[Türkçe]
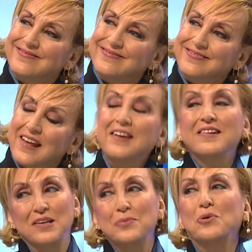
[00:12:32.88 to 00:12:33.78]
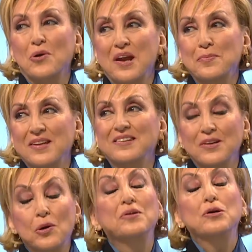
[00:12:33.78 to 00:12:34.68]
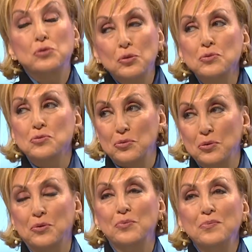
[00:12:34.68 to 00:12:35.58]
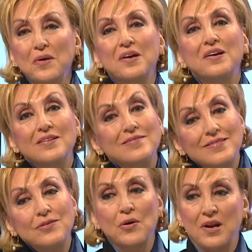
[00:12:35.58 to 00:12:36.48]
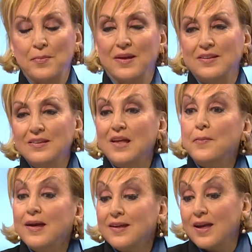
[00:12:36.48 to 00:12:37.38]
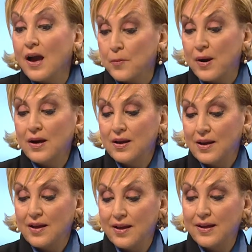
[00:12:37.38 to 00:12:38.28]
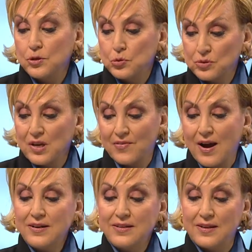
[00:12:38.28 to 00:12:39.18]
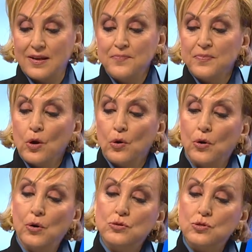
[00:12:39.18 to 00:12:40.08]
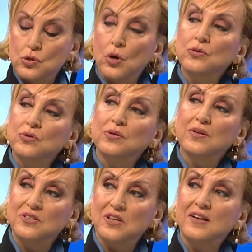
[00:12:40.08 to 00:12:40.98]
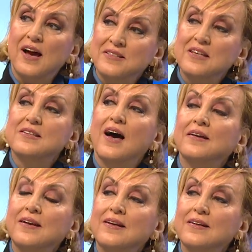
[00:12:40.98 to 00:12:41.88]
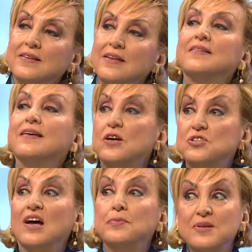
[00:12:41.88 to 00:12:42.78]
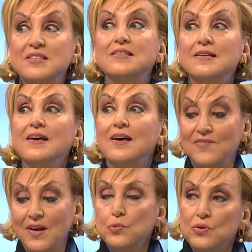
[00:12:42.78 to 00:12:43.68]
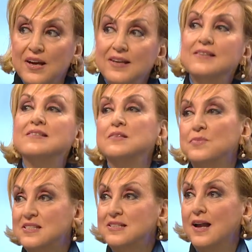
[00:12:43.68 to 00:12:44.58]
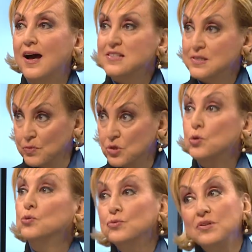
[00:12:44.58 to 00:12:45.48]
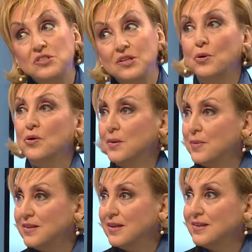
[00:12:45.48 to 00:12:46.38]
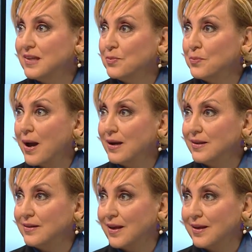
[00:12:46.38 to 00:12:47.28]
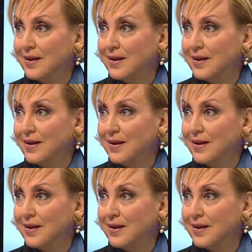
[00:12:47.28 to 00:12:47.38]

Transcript: ama. Kitabı mi? göremedi. Evet. Ona çok üzüldüm. Göremedi. Demek evet. ki ama e, şu da var ki o son cenaze sahnelerinin de yaşanması ve buraya yazılması lazımmış. Onun için göremedi kitabı belki de.